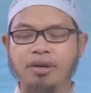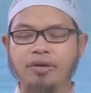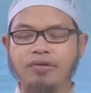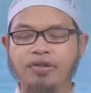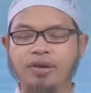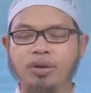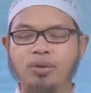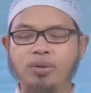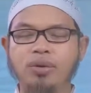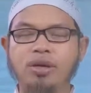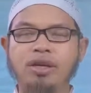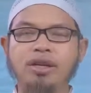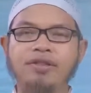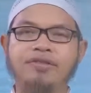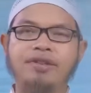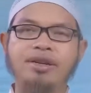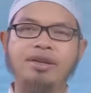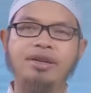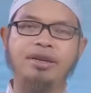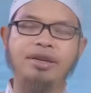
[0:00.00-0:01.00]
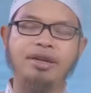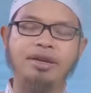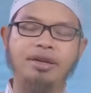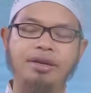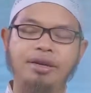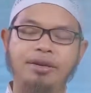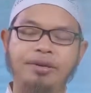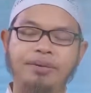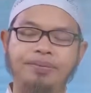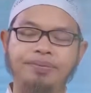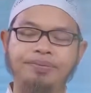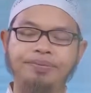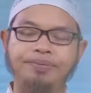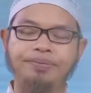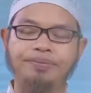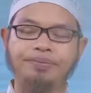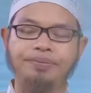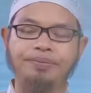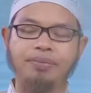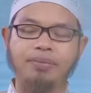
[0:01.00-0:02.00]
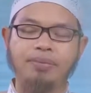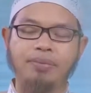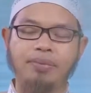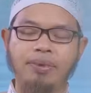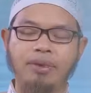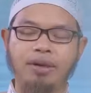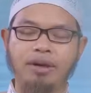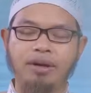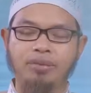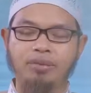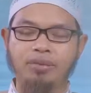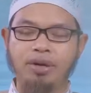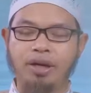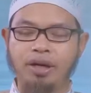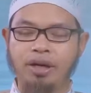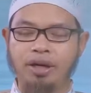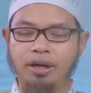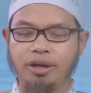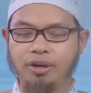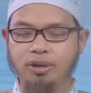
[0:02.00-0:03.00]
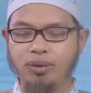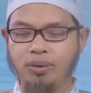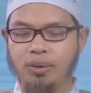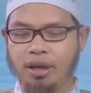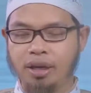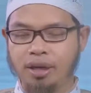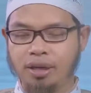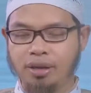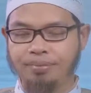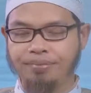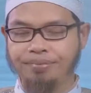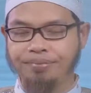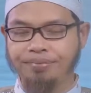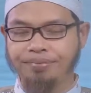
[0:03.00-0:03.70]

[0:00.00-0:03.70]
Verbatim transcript: fi kulli fannin Kemudian yang kedua,